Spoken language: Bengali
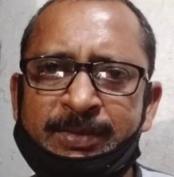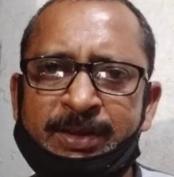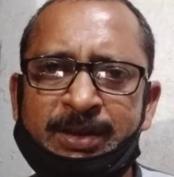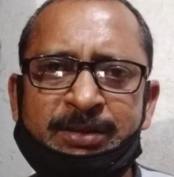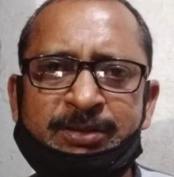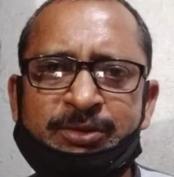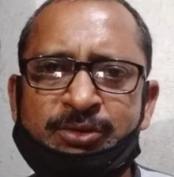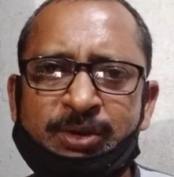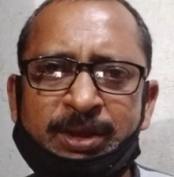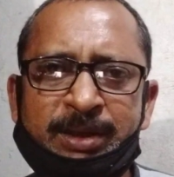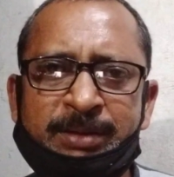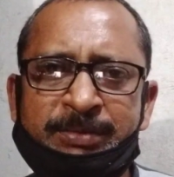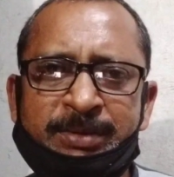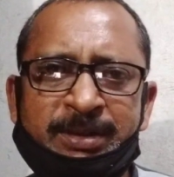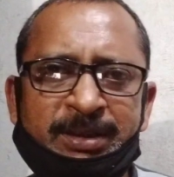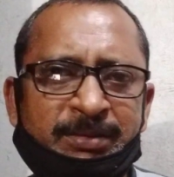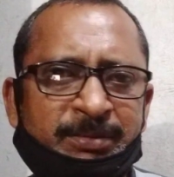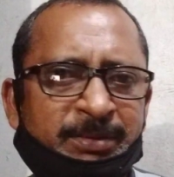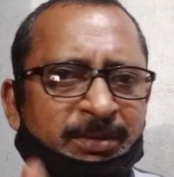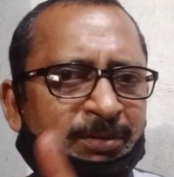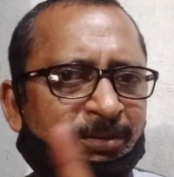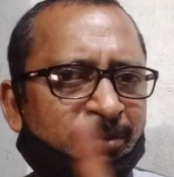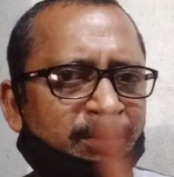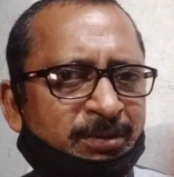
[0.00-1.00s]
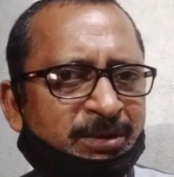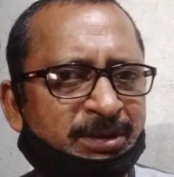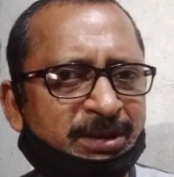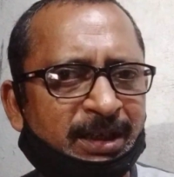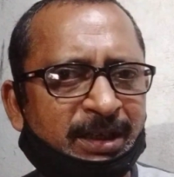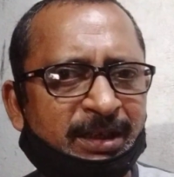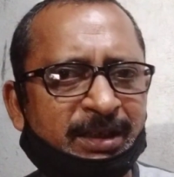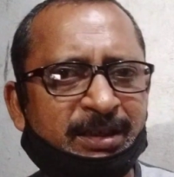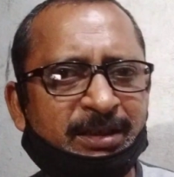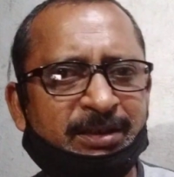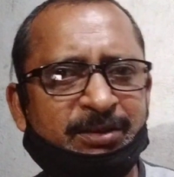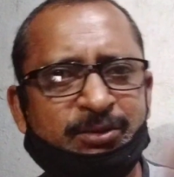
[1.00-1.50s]
কারণ সয়াবিন আমি কোনো
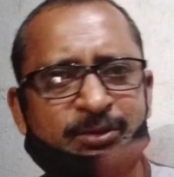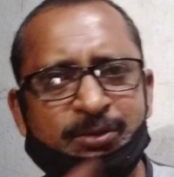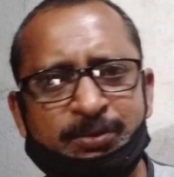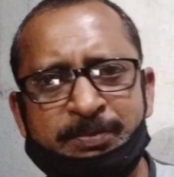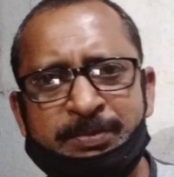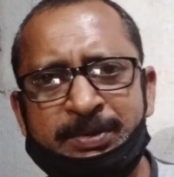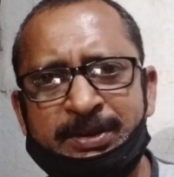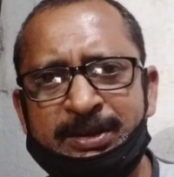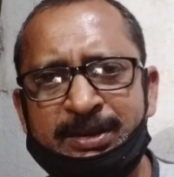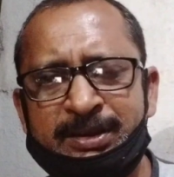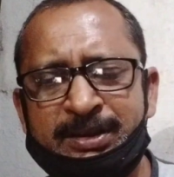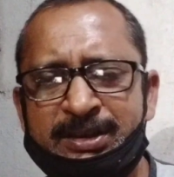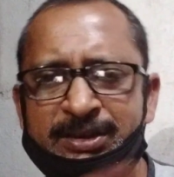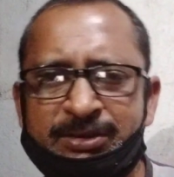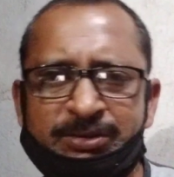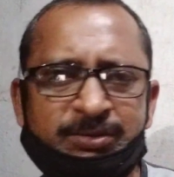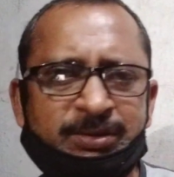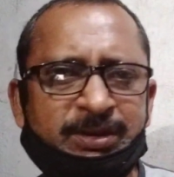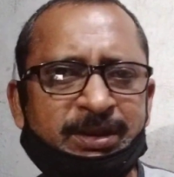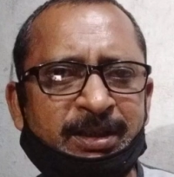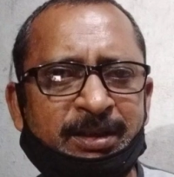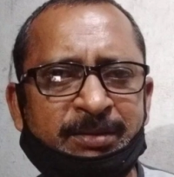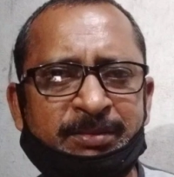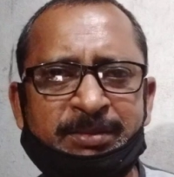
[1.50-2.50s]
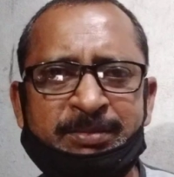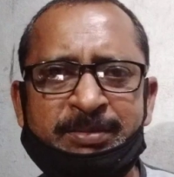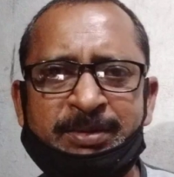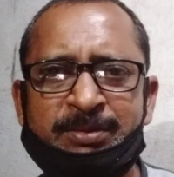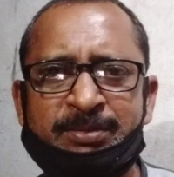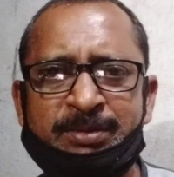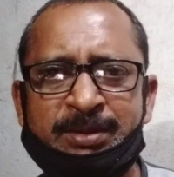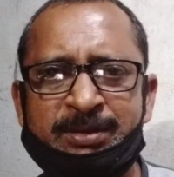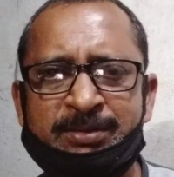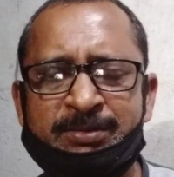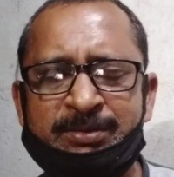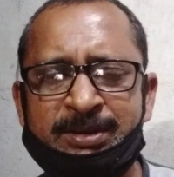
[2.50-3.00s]
চালে টোপে কিছুতেই আমি
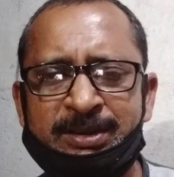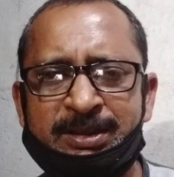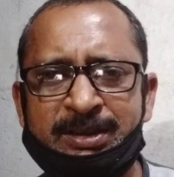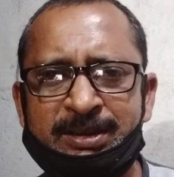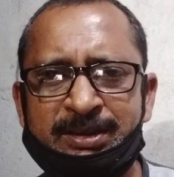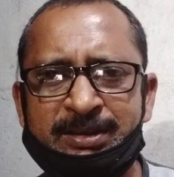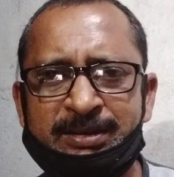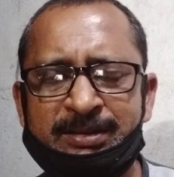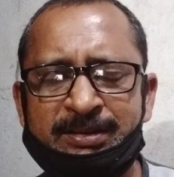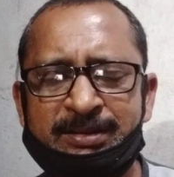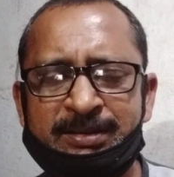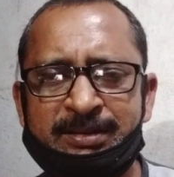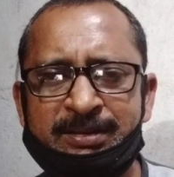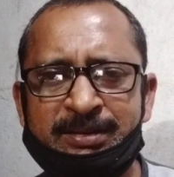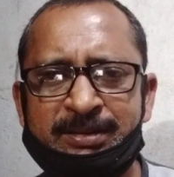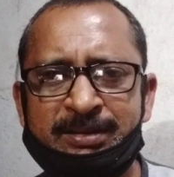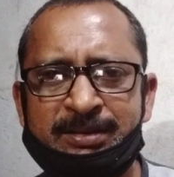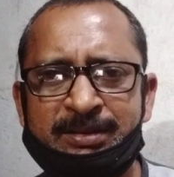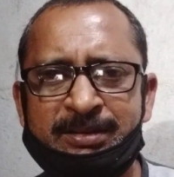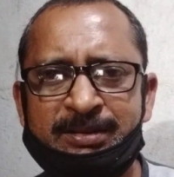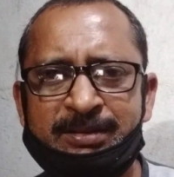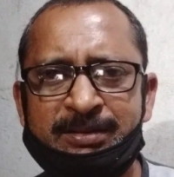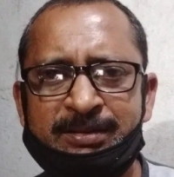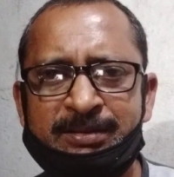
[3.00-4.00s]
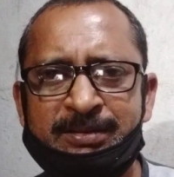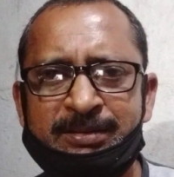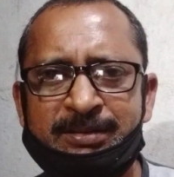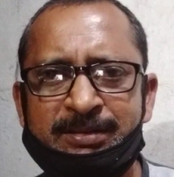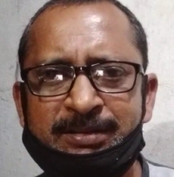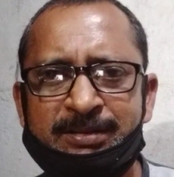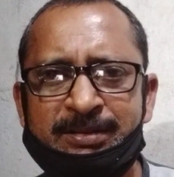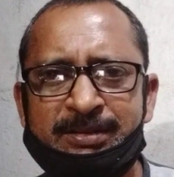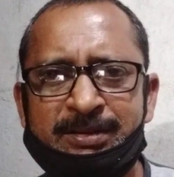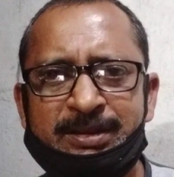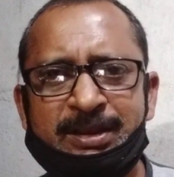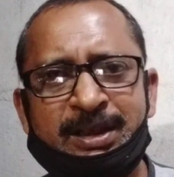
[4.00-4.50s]
ব্যবহার করি না
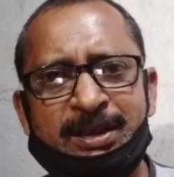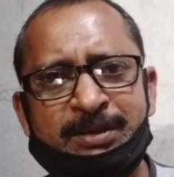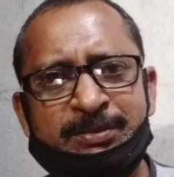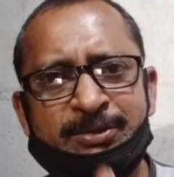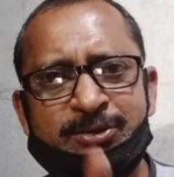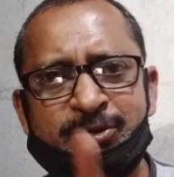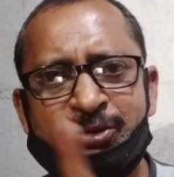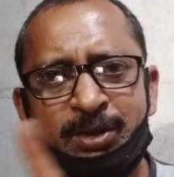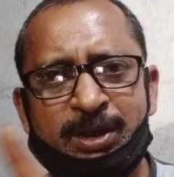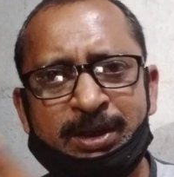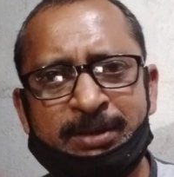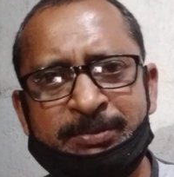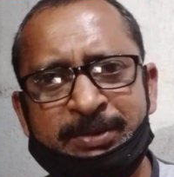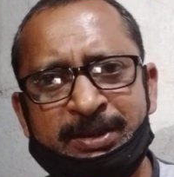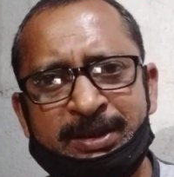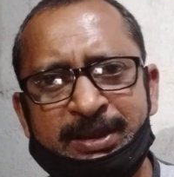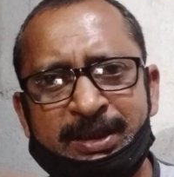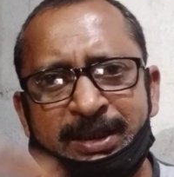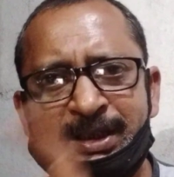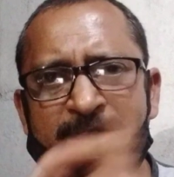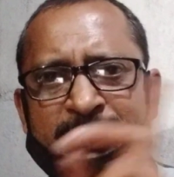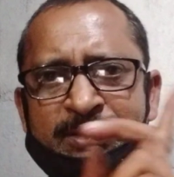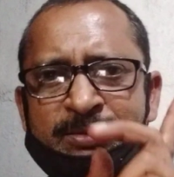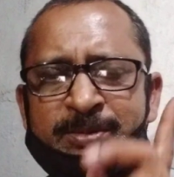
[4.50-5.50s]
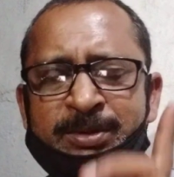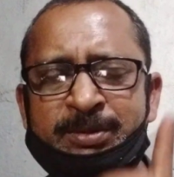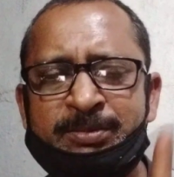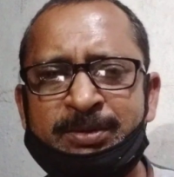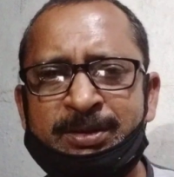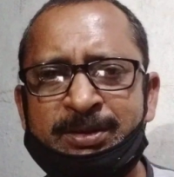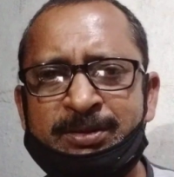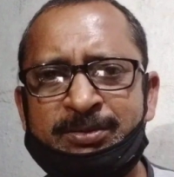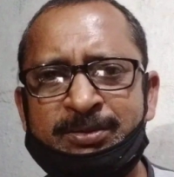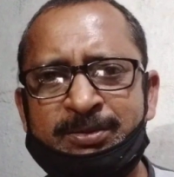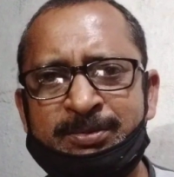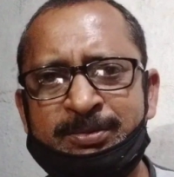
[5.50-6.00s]
তাহলে আমি সয়াবিনটা কেন
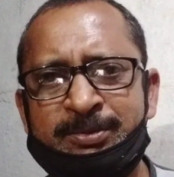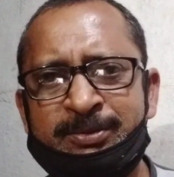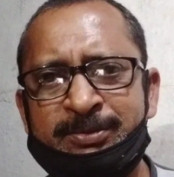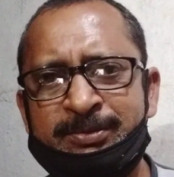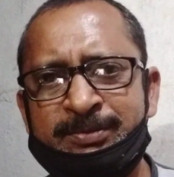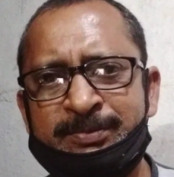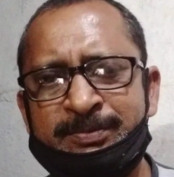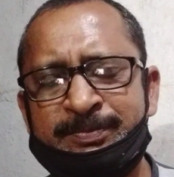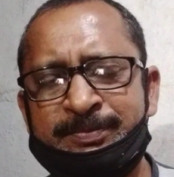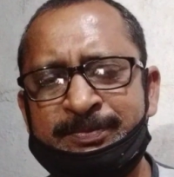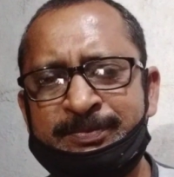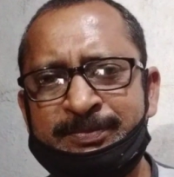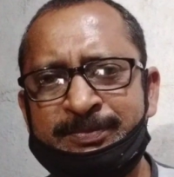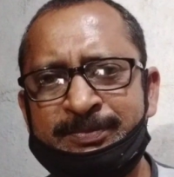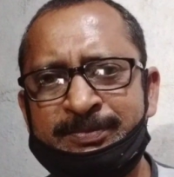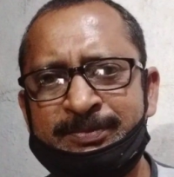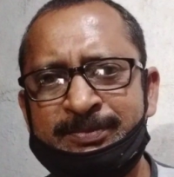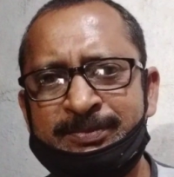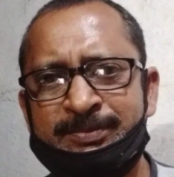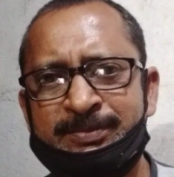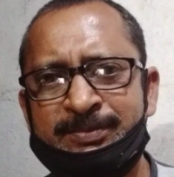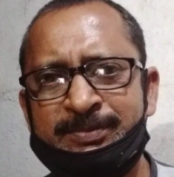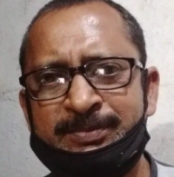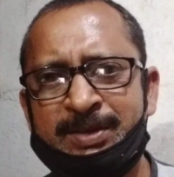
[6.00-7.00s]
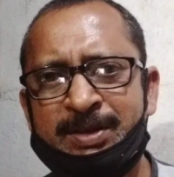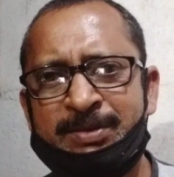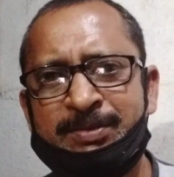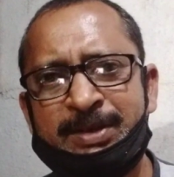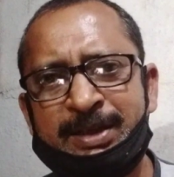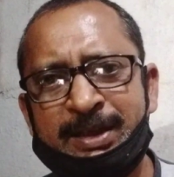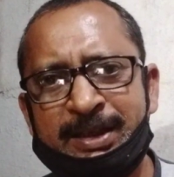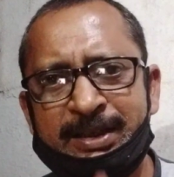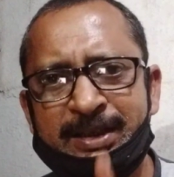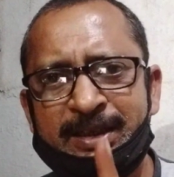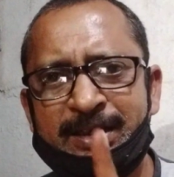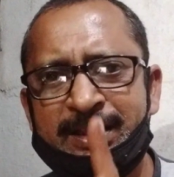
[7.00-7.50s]
ব্যবহার করব
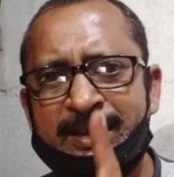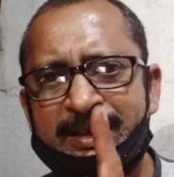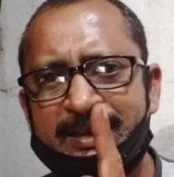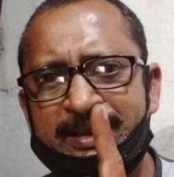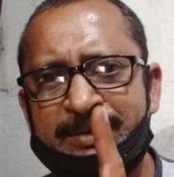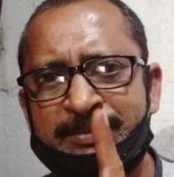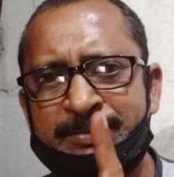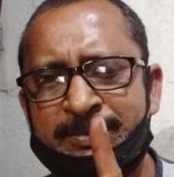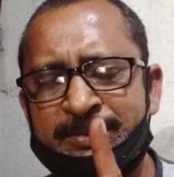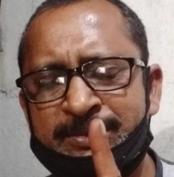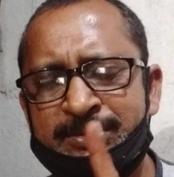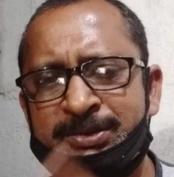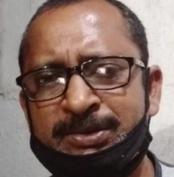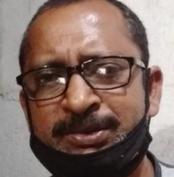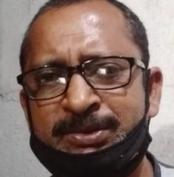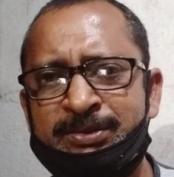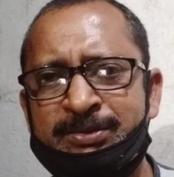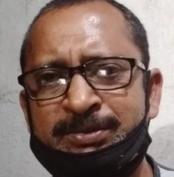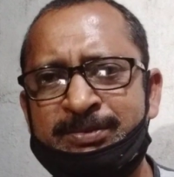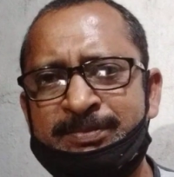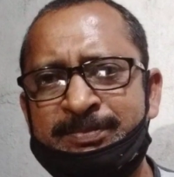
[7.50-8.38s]
আমার এইখানে একটা প্রশ্ন